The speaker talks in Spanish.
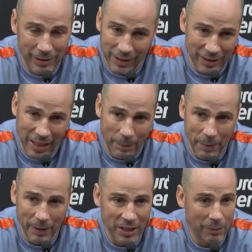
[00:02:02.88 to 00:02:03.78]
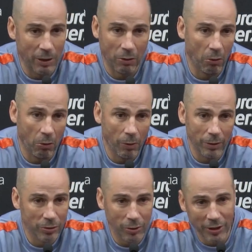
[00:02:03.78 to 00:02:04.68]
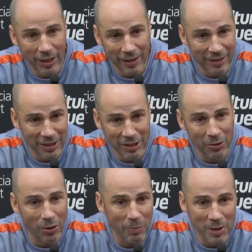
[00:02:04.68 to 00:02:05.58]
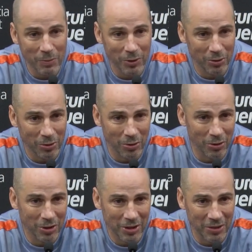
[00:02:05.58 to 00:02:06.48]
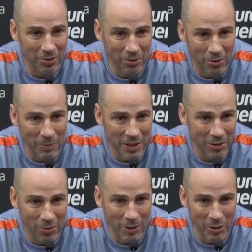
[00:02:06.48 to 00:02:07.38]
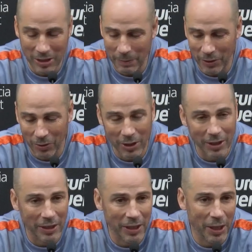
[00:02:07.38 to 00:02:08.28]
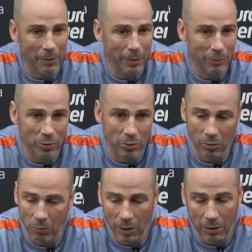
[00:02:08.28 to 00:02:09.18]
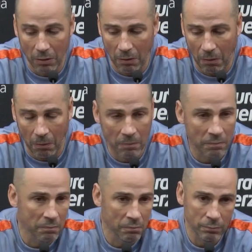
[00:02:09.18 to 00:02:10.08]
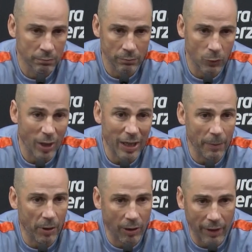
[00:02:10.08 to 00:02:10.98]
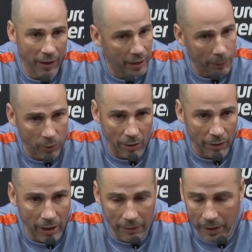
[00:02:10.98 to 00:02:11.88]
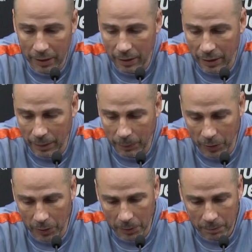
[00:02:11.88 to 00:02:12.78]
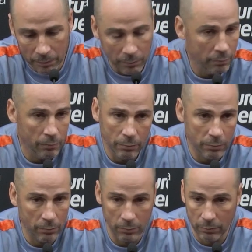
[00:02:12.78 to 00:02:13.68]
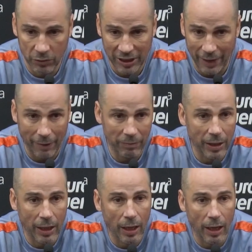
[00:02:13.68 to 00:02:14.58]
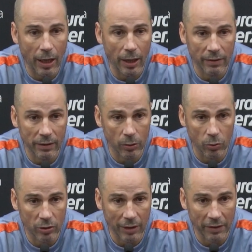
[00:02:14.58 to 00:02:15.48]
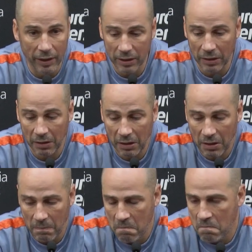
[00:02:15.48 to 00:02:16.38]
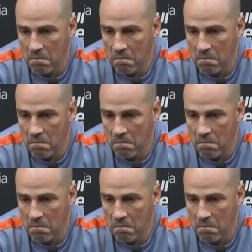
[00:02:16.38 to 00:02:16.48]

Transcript: desde la primera semana, con lo cual nuestro día a día está siendo el mismo estos dos, estos dos meses, dos meses y pico que, llevamos, con lo cual no, ha cambiado nada. El equipo trabaja bien, el equipo mm, se adapta a las circunstancias que tiene